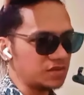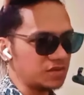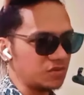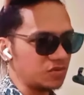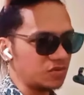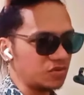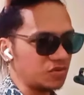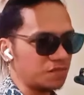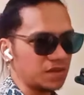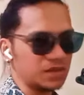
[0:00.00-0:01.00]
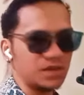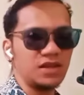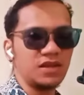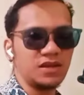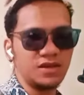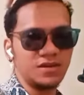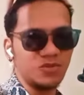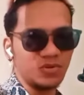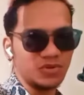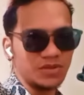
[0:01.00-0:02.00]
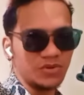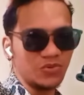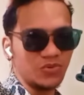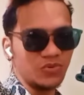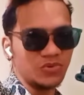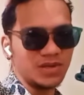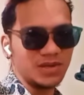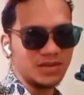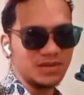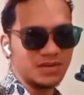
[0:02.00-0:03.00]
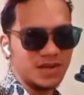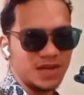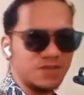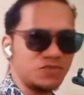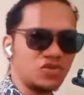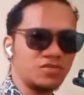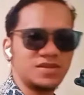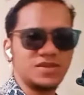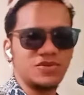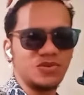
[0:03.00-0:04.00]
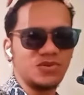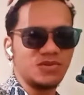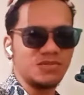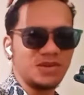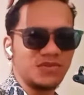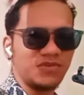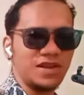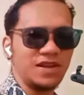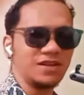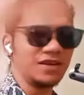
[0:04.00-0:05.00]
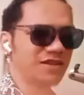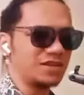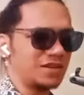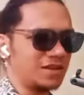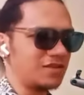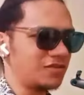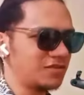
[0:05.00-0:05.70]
niya siguro yung parang kinikilabutan yung ulo niya. Alam niyo naman siguro yung mga feeling na ganyan. Ano?